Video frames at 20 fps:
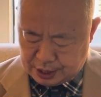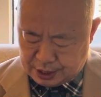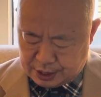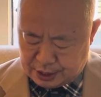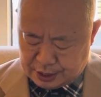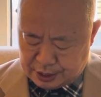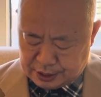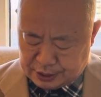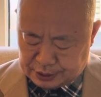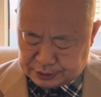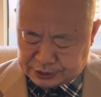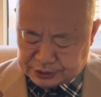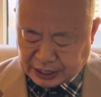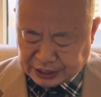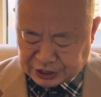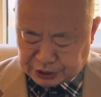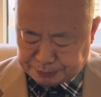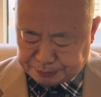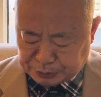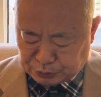
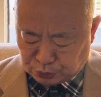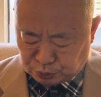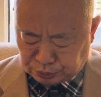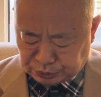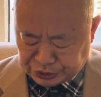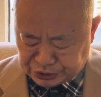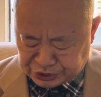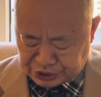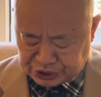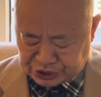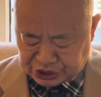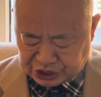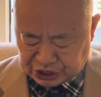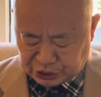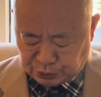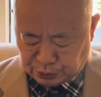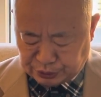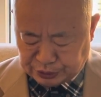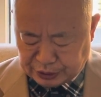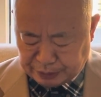嗯，SARS 病毒的致死
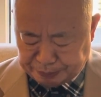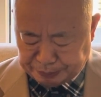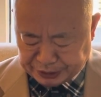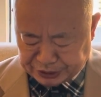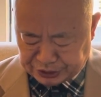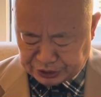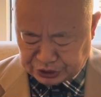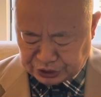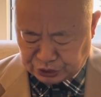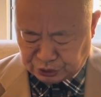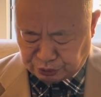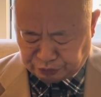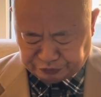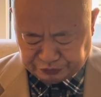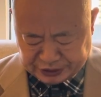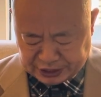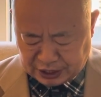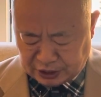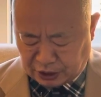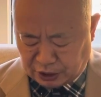率呢本身就
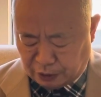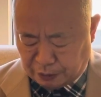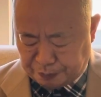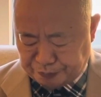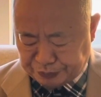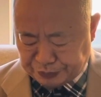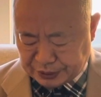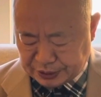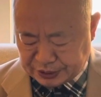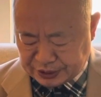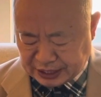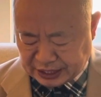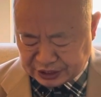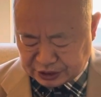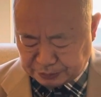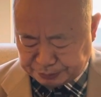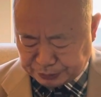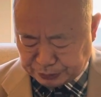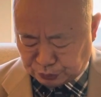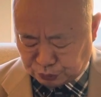非常高。
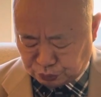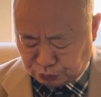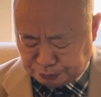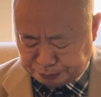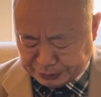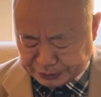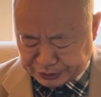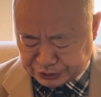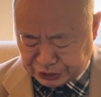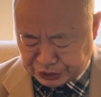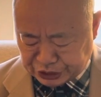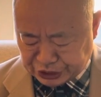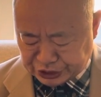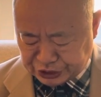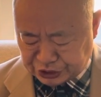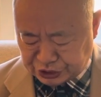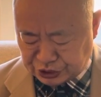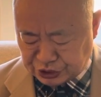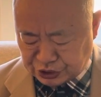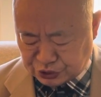SARS 病毒本身也
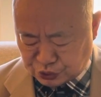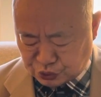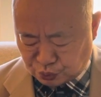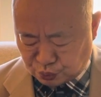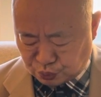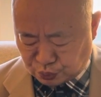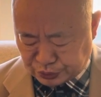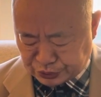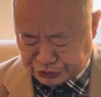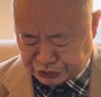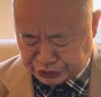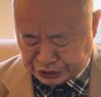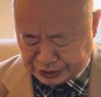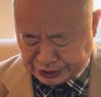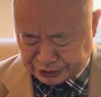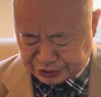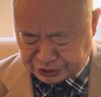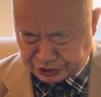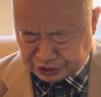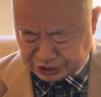是呢中国实
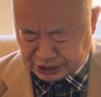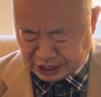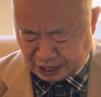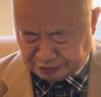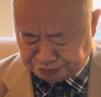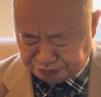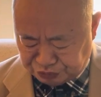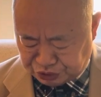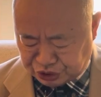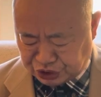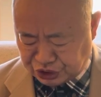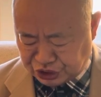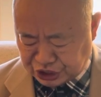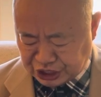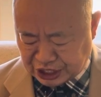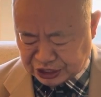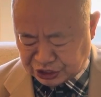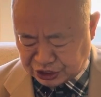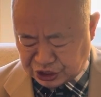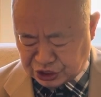验室长期
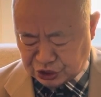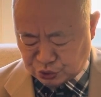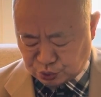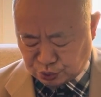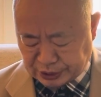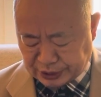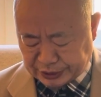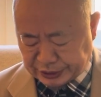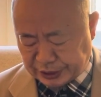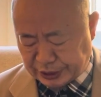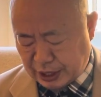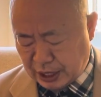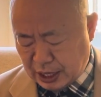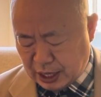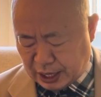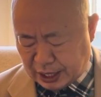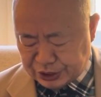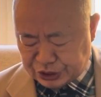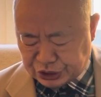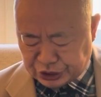研制出来的，
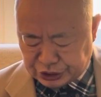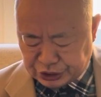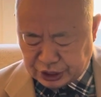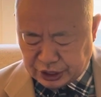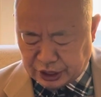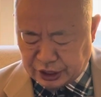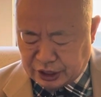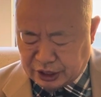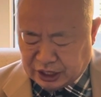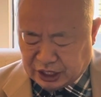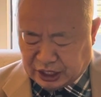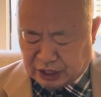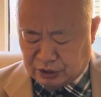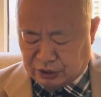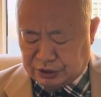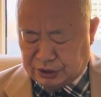而且呢很